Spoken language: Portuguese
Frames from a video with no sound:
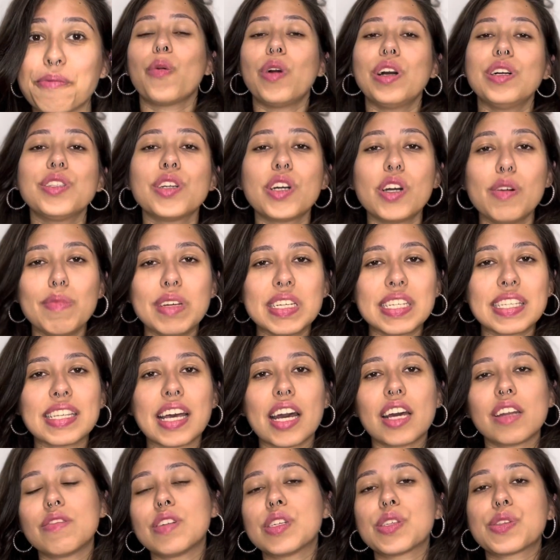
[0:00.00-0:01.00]
Quando
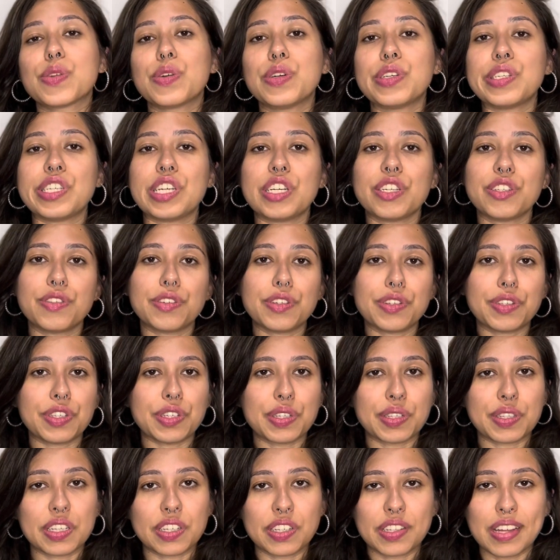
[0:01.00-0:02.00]
começaram a surgir as
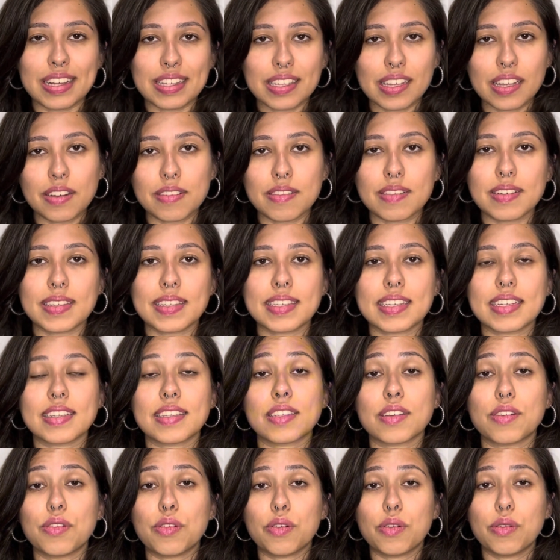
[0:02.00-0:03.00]
notícias dessa
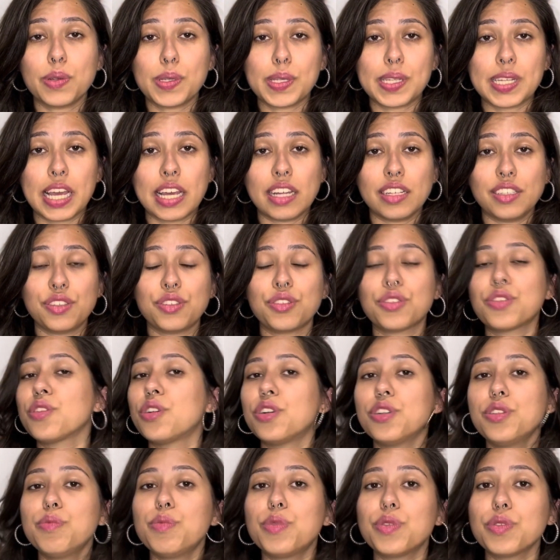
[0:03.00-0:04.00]
negociação com o Zenit,
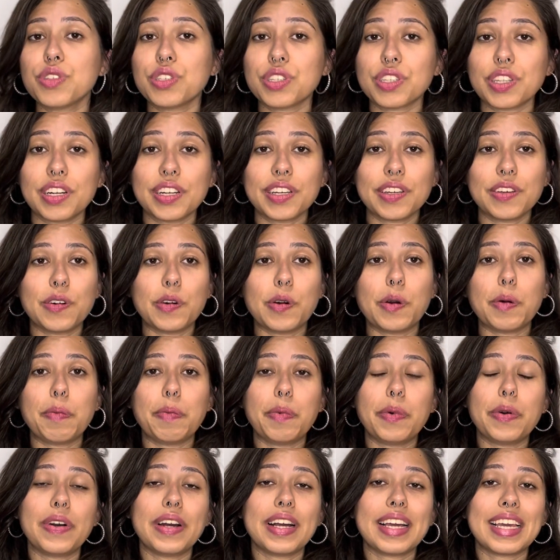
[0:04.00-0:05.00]
todo mundo estranhou
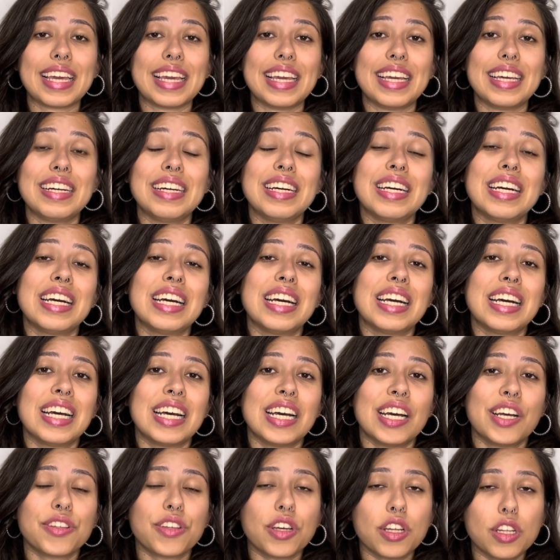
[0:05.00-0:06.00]
porque
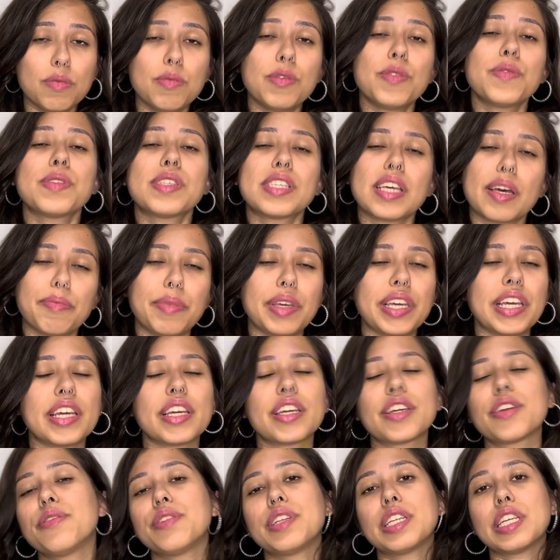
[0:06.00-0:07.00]
Todo mundo sabia
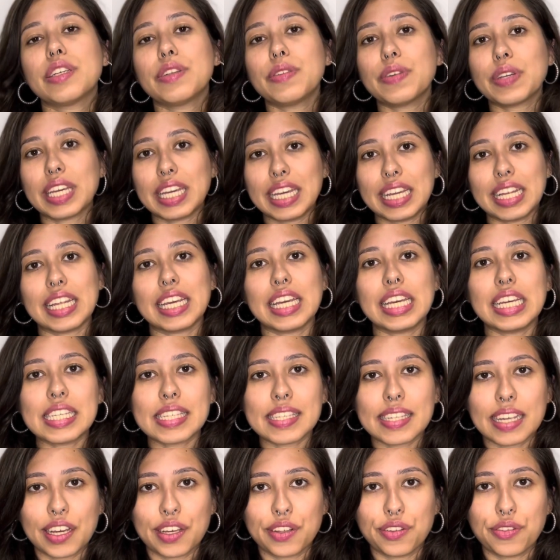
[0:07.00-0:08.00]
que o Nino queria
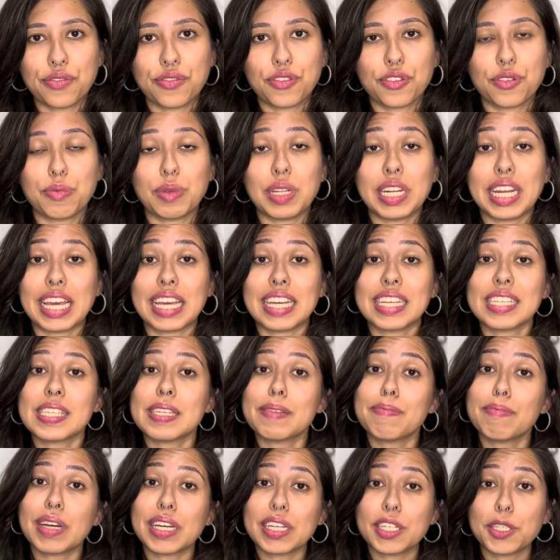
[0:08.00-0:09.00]
sair do Fluminense,
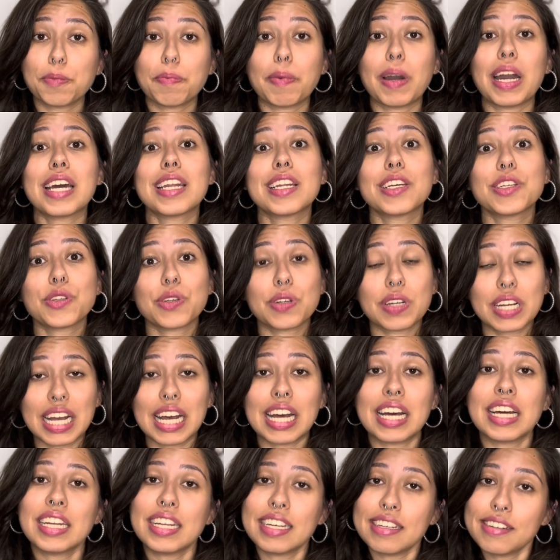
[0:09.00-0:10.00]
mas para
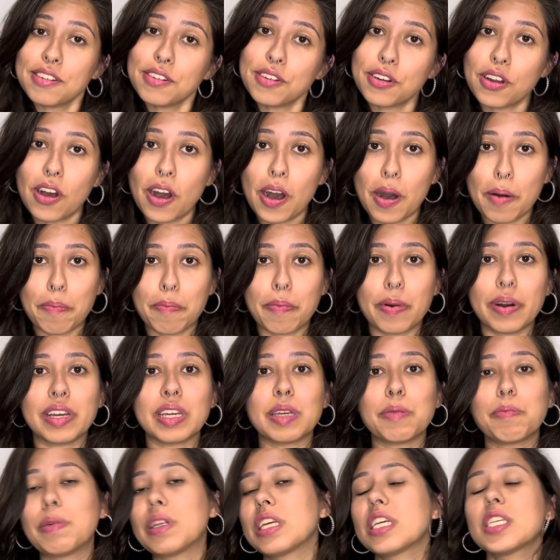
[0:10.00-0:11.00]
jogar na Europa
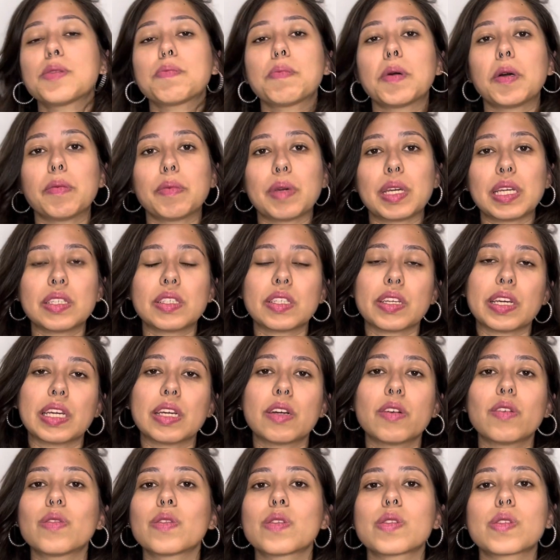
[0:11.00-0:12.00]
e principalmente aí
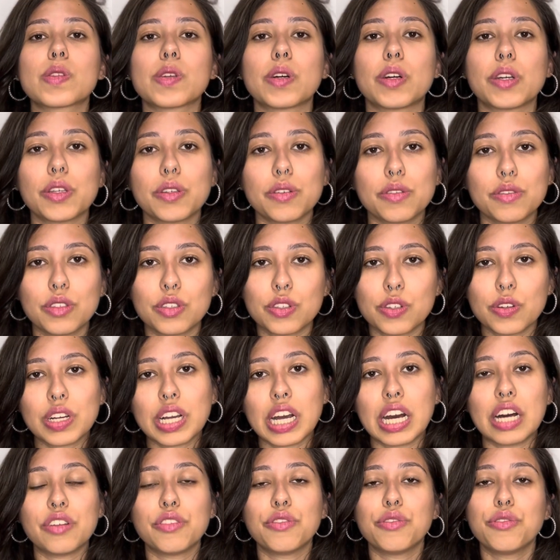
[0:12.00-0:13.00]
com o sonho de
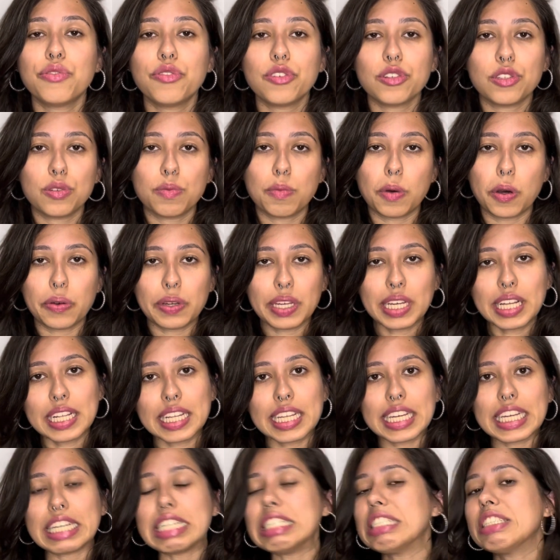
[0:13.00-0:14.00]
jogar no futebol
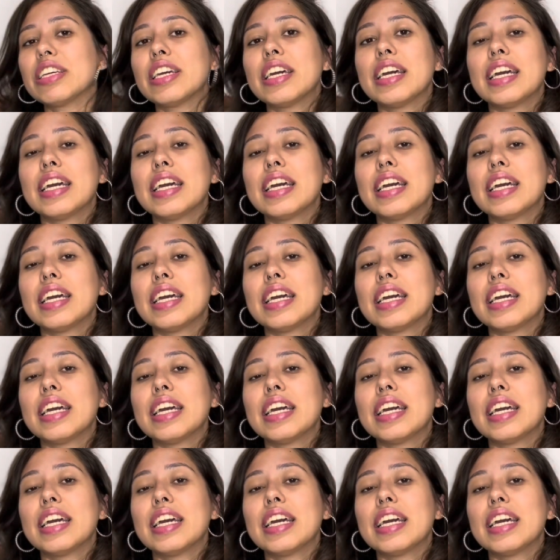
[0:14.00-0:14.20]
inglês